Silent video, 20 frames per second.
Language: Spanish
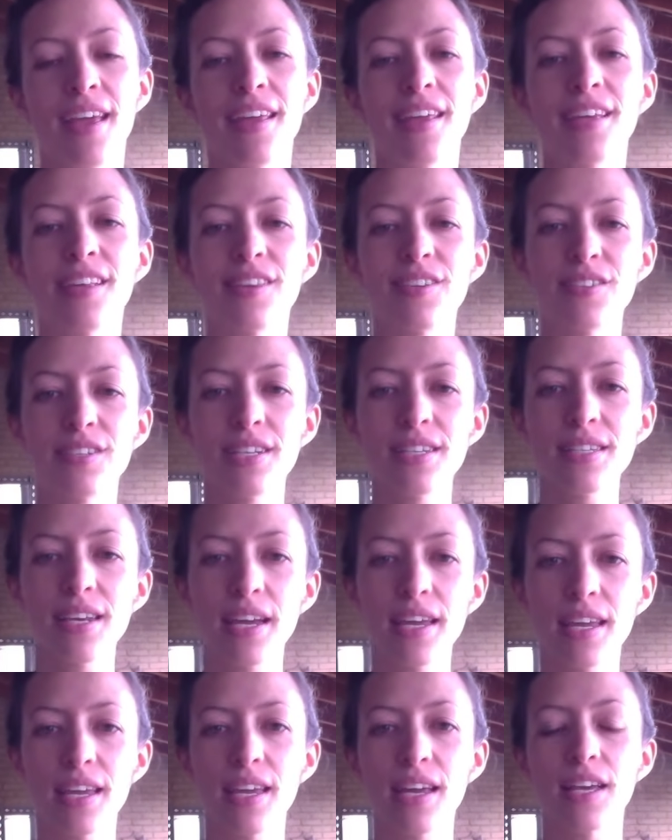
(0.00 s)
Y entonces
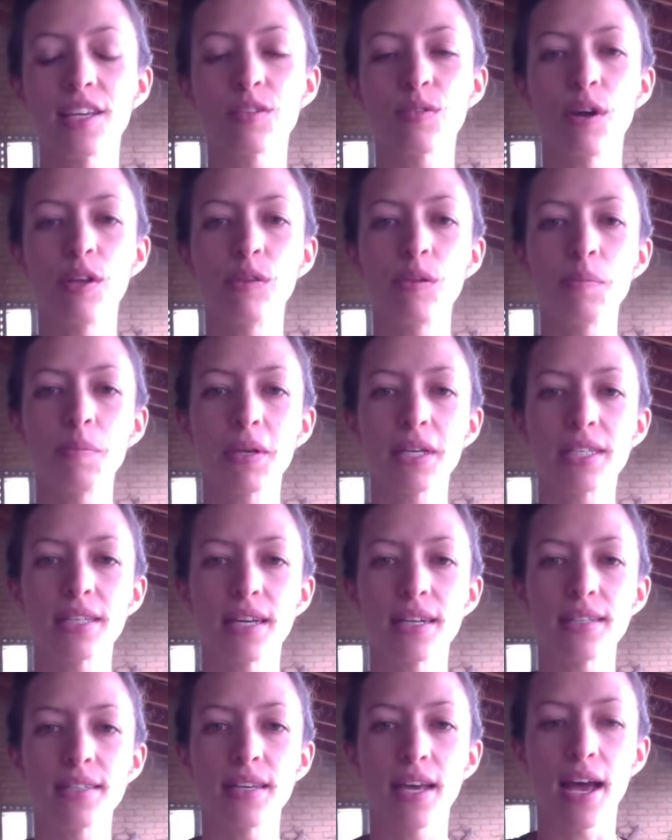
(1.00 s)
ahí es cuando
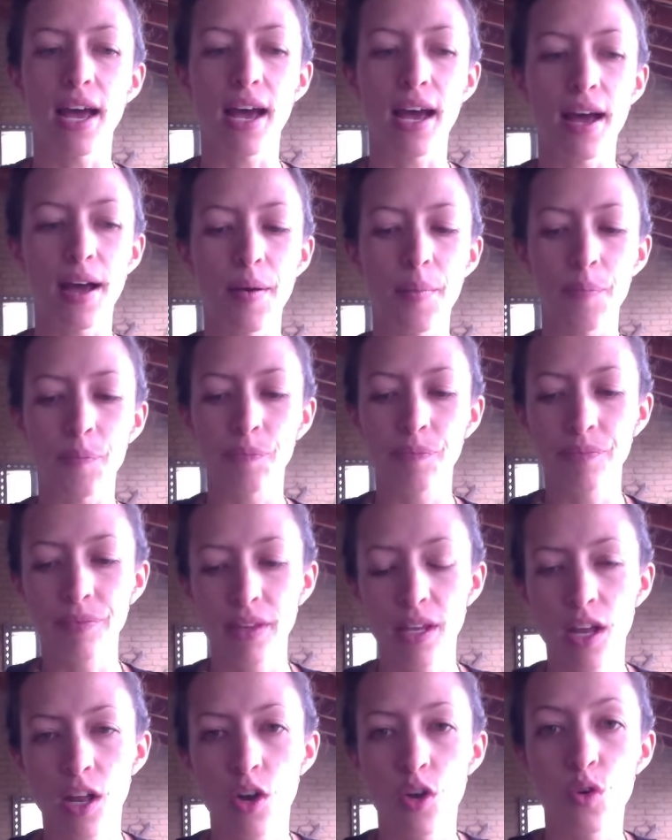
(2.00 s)
empiezas a
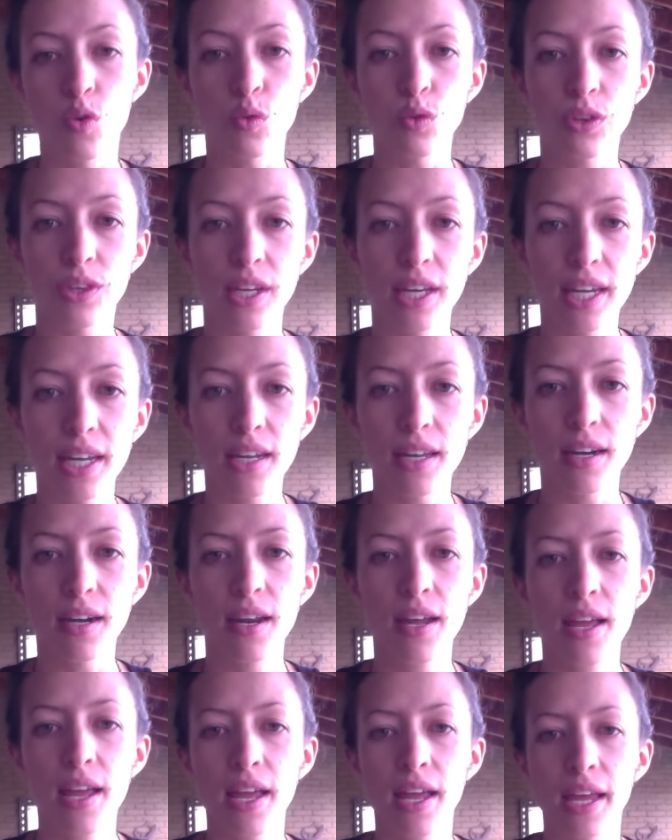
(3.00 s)
nutrir
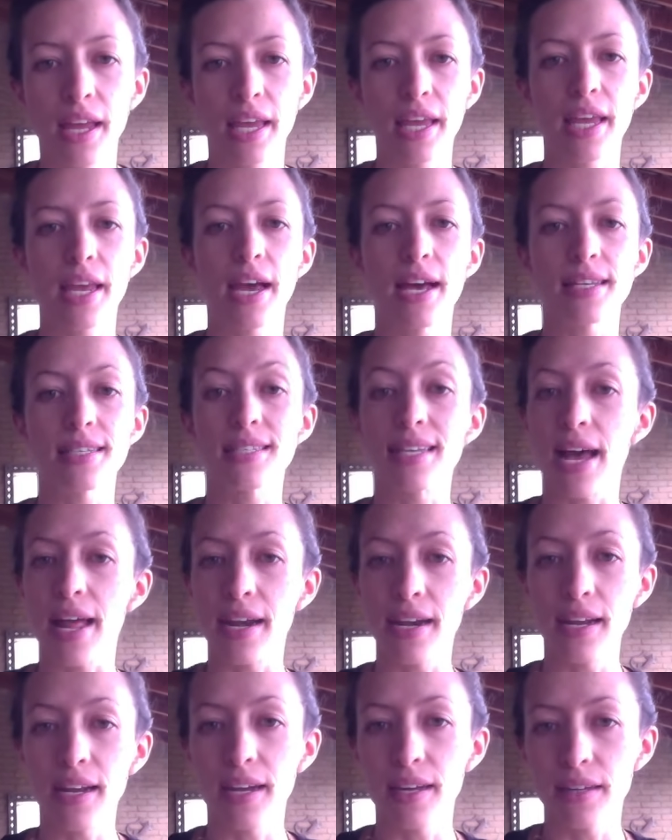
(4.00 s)
y a
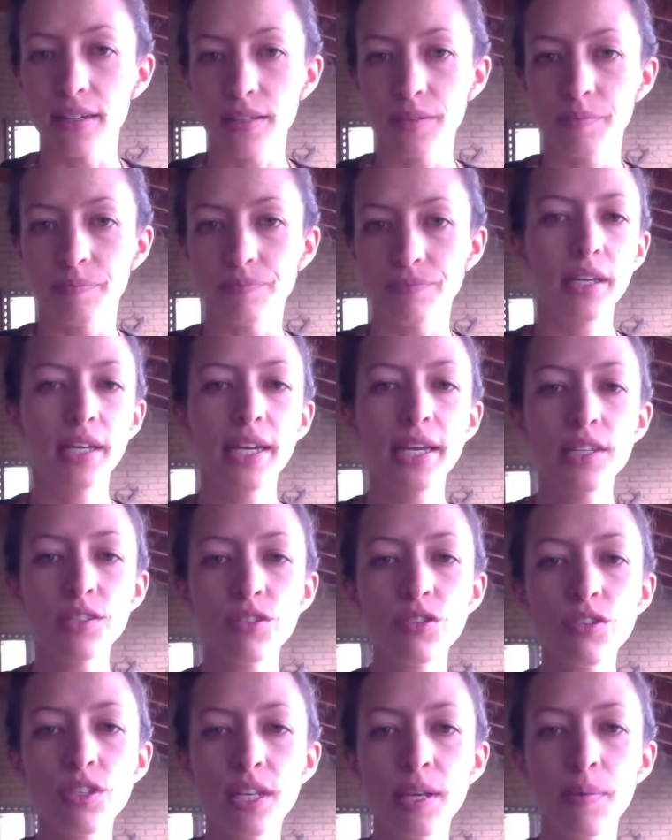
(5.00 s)
sanar
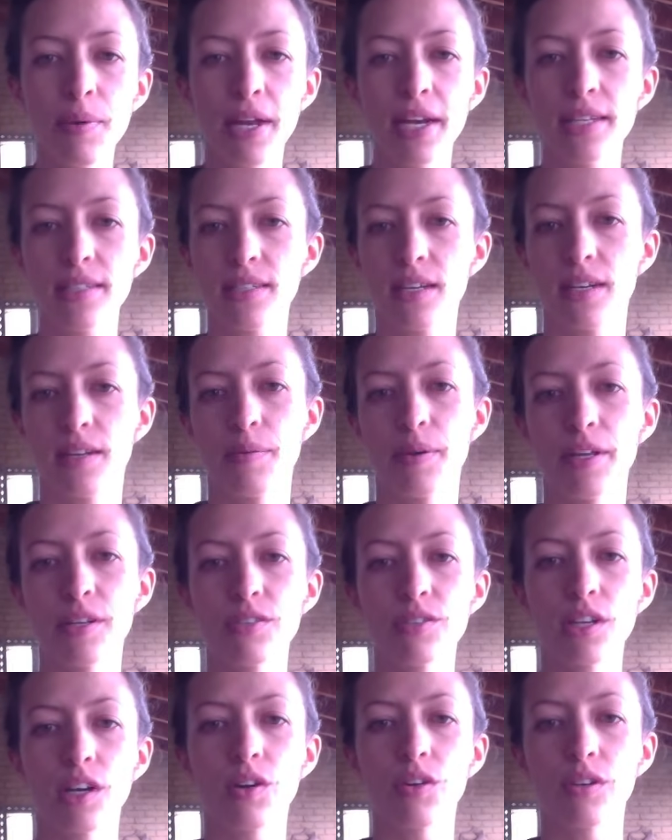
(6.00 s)
esos niveles
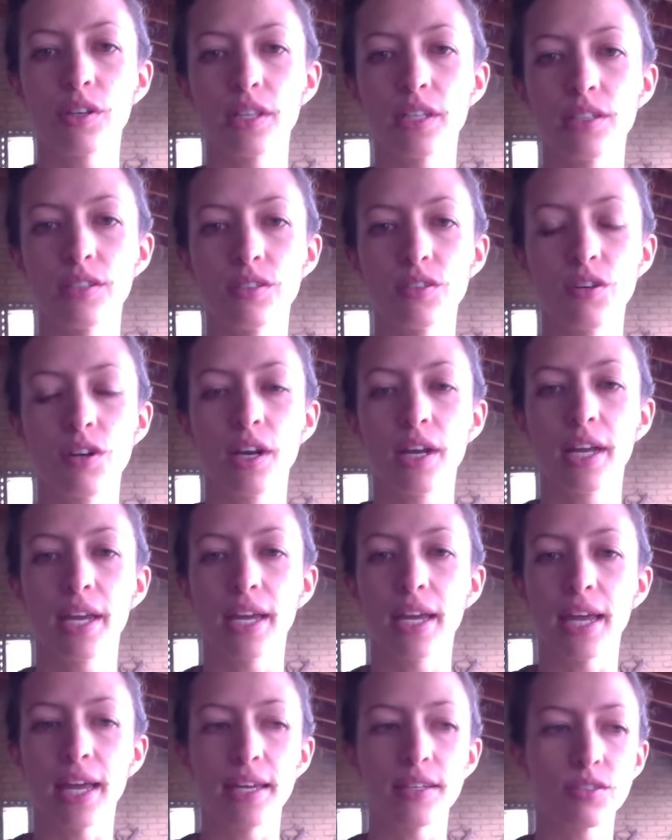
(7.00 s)
elevados de cortisol
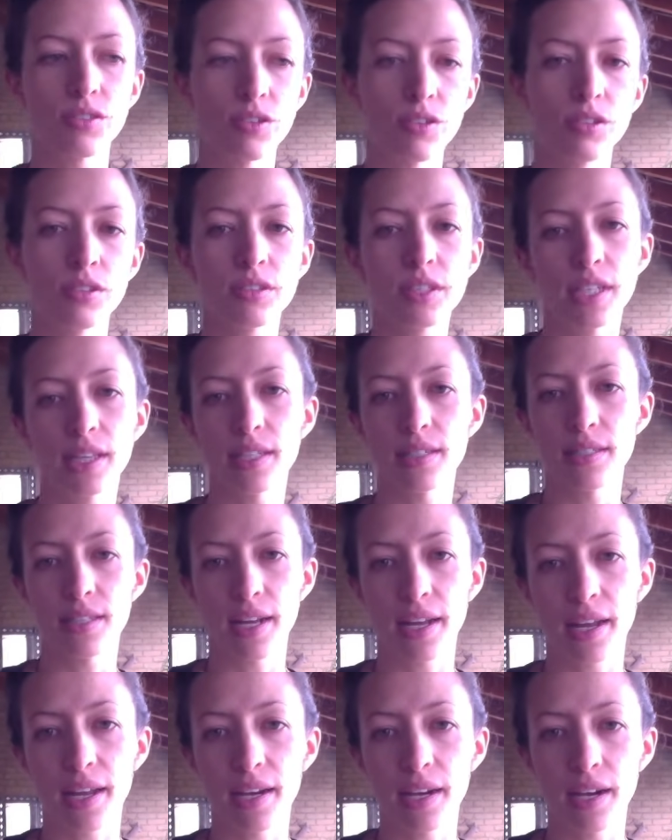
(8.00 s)
que son los que te
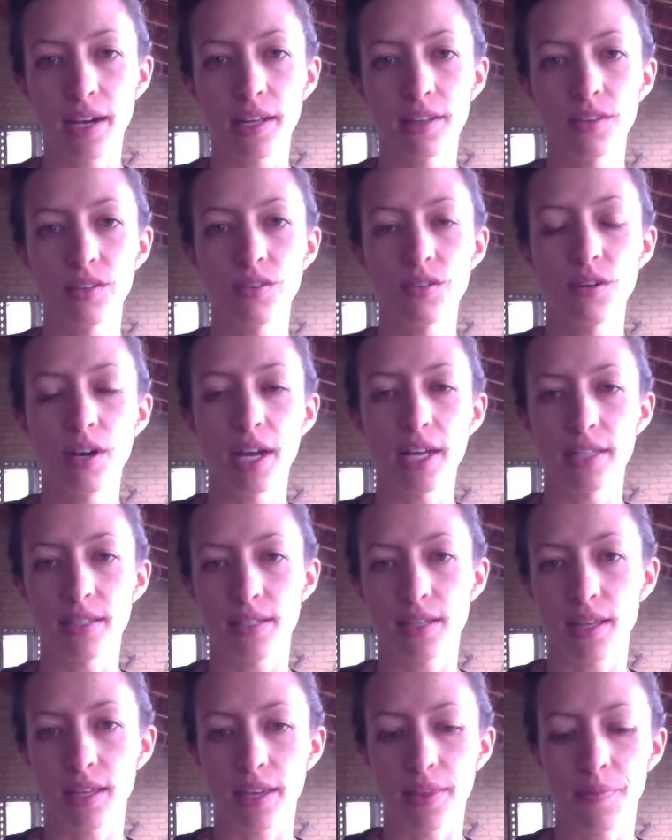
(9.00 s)
están generando
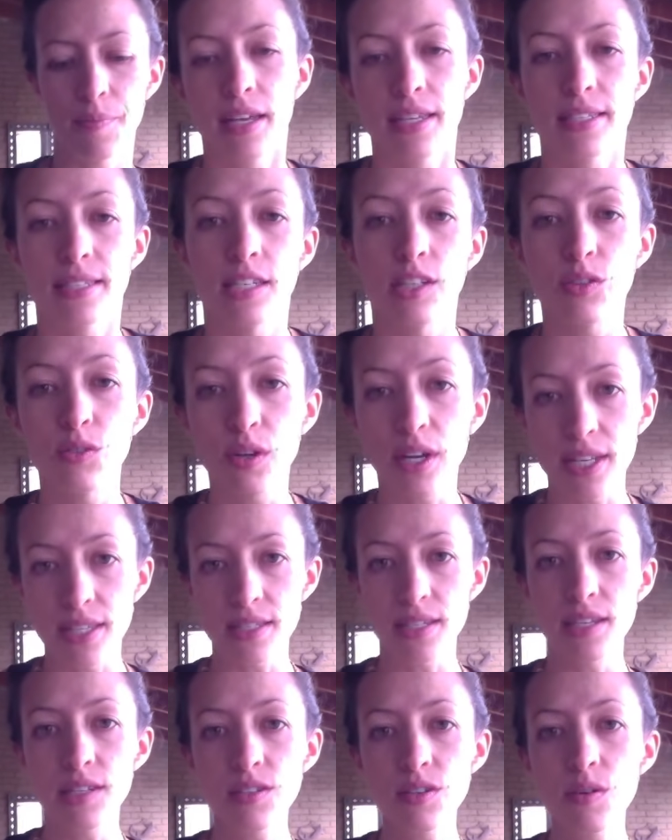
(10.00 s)
ansiedad. Si tu
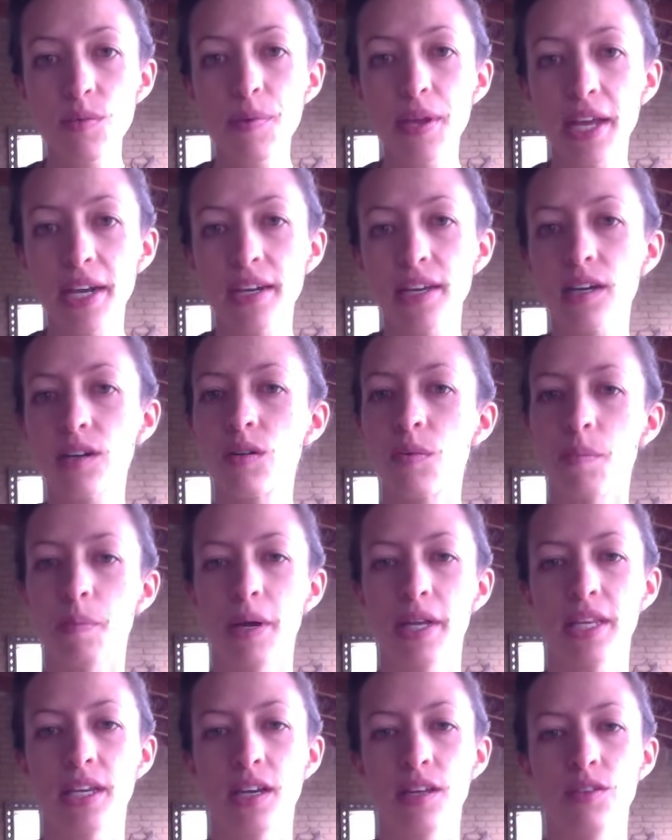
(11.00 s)
cansancio viene
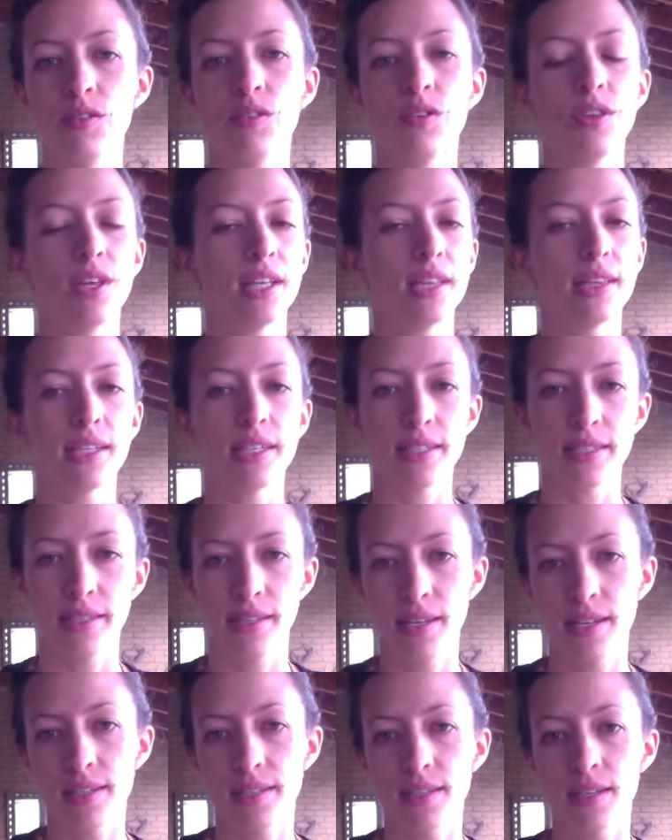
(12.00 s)
acompañado de
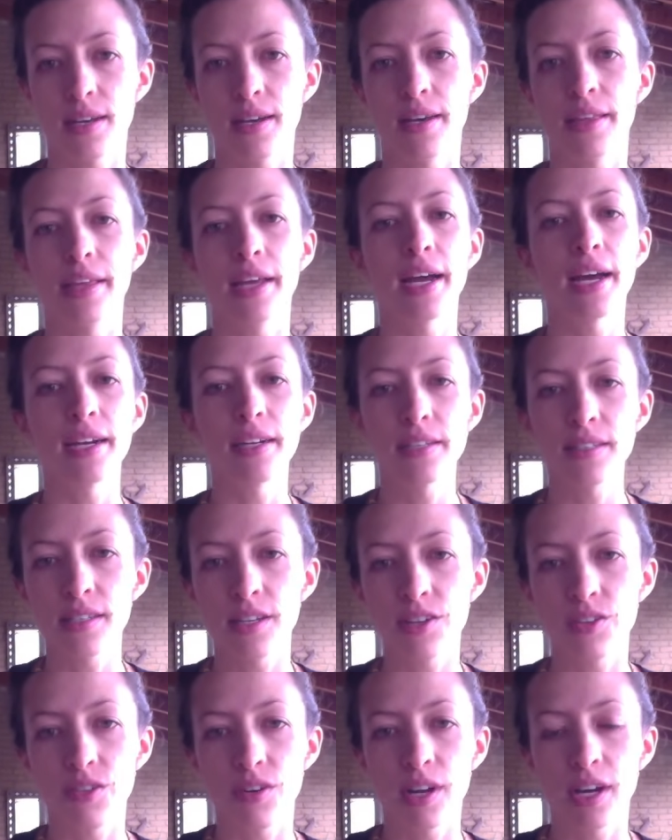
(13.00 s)
tristeza, de ganas de
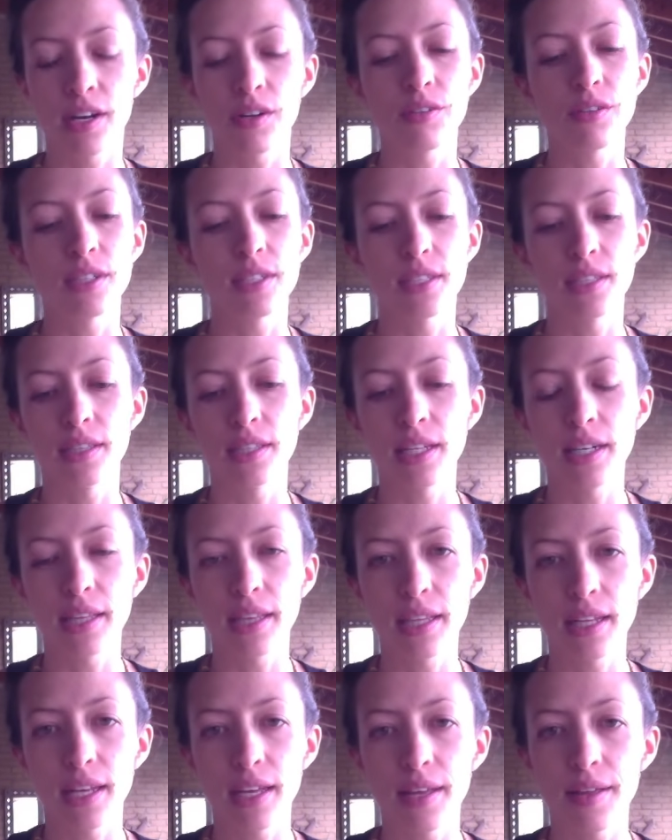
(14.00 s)
llorar o de
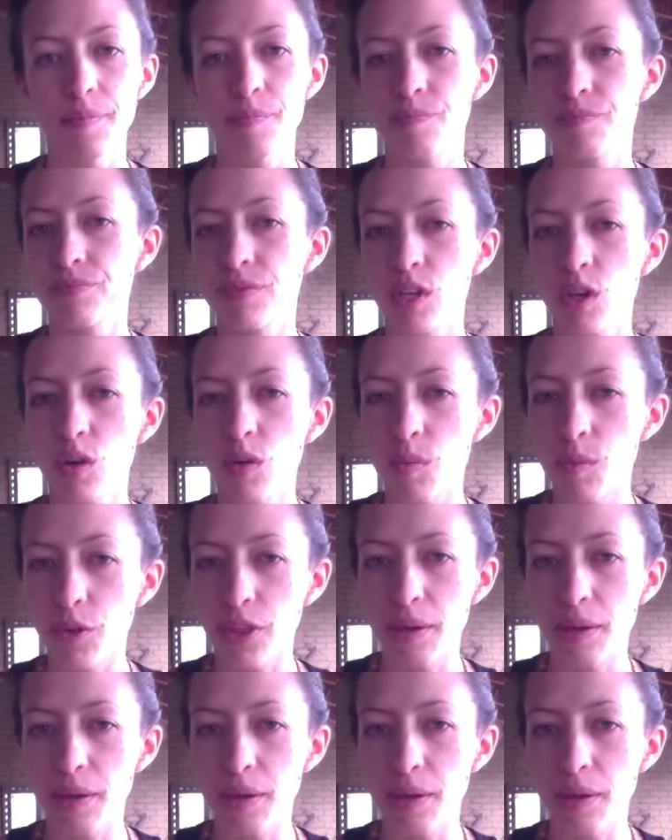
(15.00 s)
sentirte como